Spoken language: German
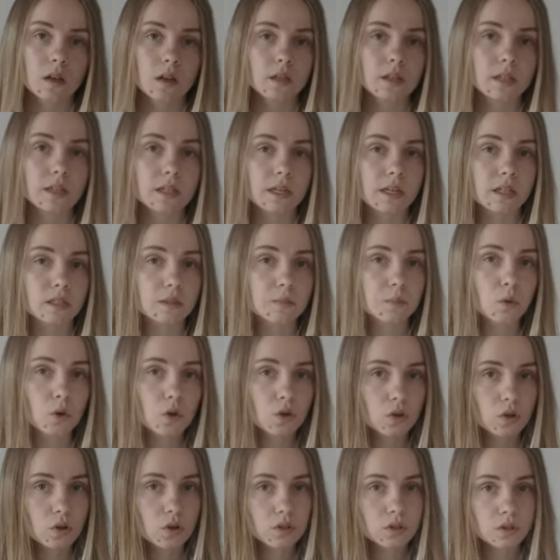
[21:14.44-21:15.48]
Die
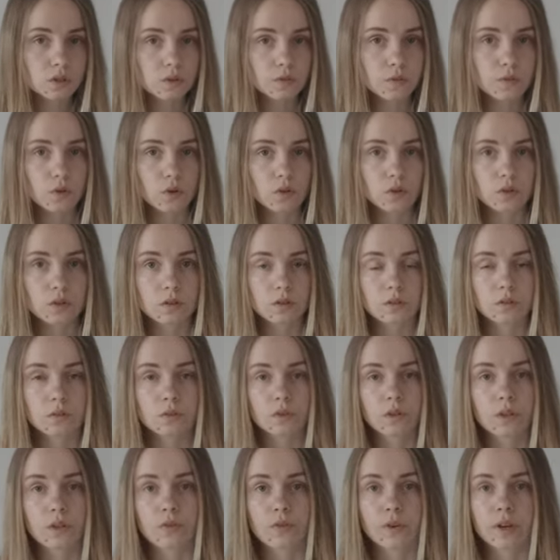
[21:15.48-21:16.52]
Transportkosten von
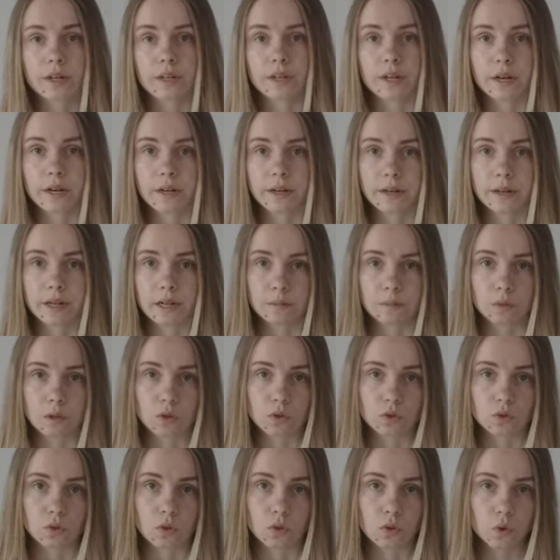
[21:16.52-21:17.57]
ungefähr
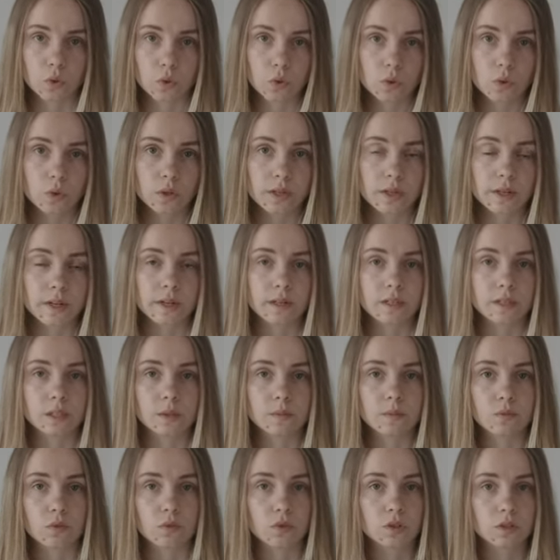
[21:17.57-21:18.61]
3.500 Euro, je
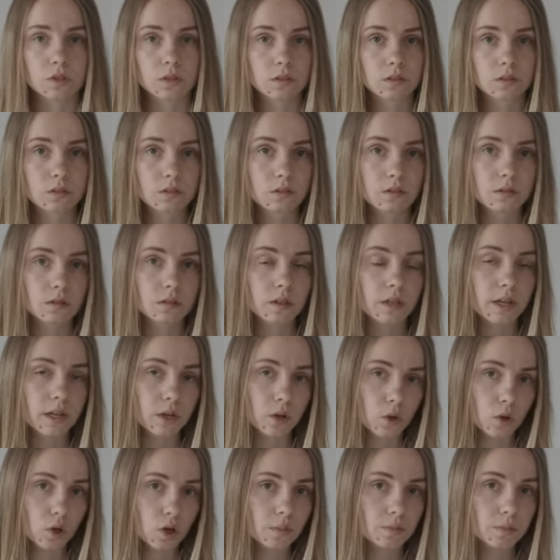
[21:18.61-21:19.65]
nachdem, wo es
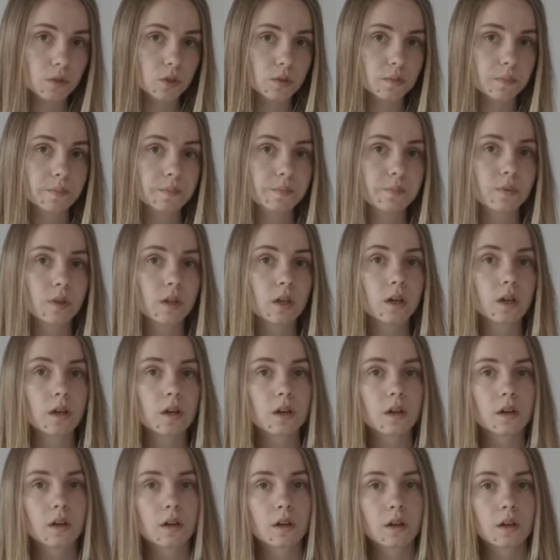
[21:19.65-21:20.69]
hinkommt.
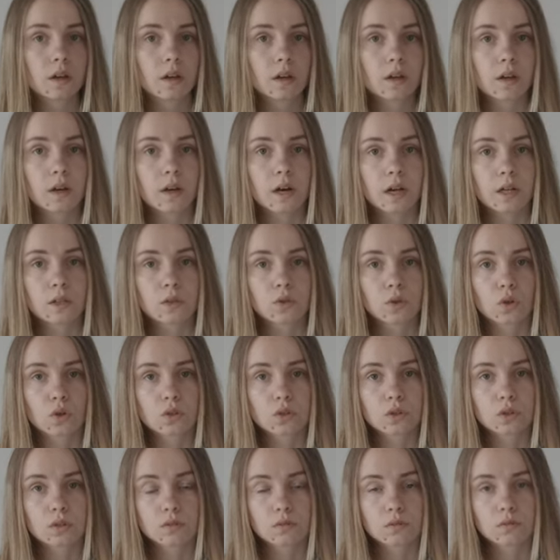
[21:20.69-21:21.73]

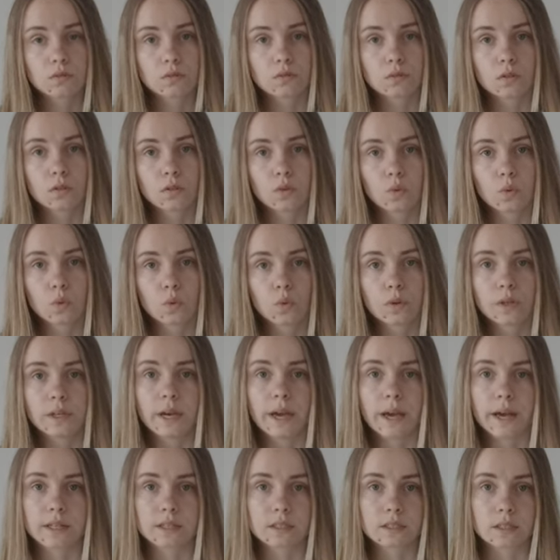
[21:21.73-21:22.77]
Ansonsten nur die
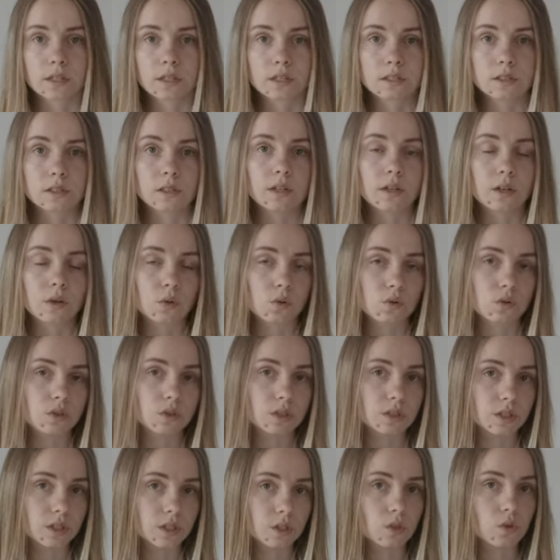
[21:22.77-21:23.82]
Extras, die der Kunde
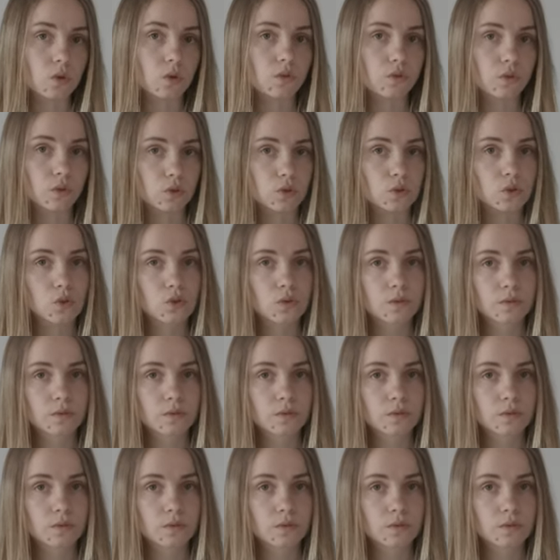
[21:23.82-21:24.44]
sich noch wünscht.